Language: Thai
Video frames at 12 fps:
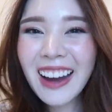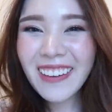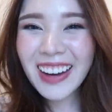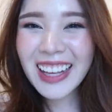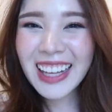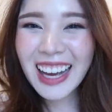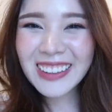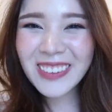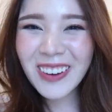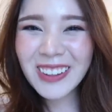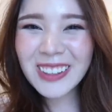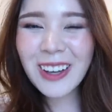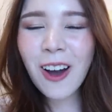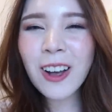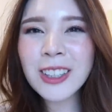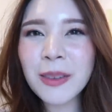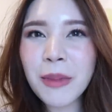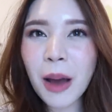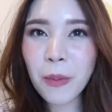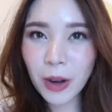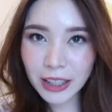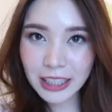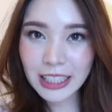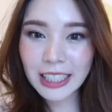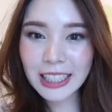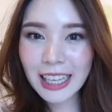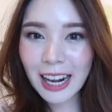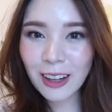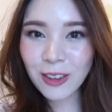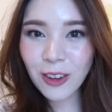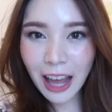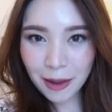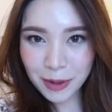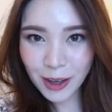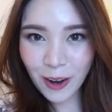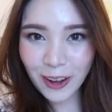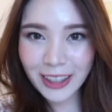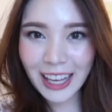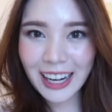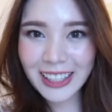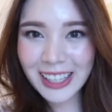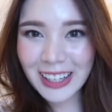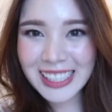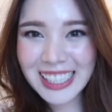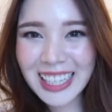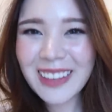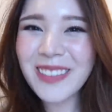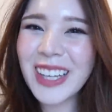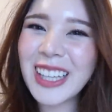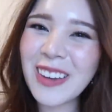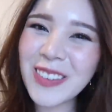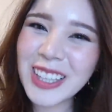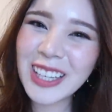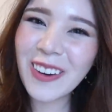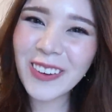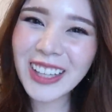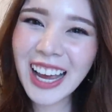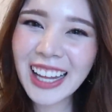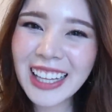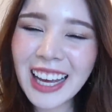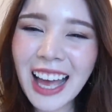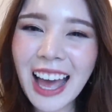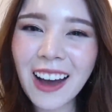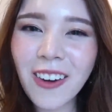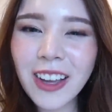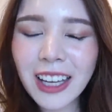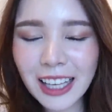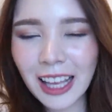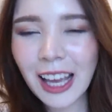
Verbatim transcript: โอเคนะคะทุกคนก็สำหรับวันนี้เนี่ยเราต้องลาไปก่อนนะแล้วเดี๋ยวเราเจอกันใหม่ในวิดีโอหน้านะคะก็ยังไง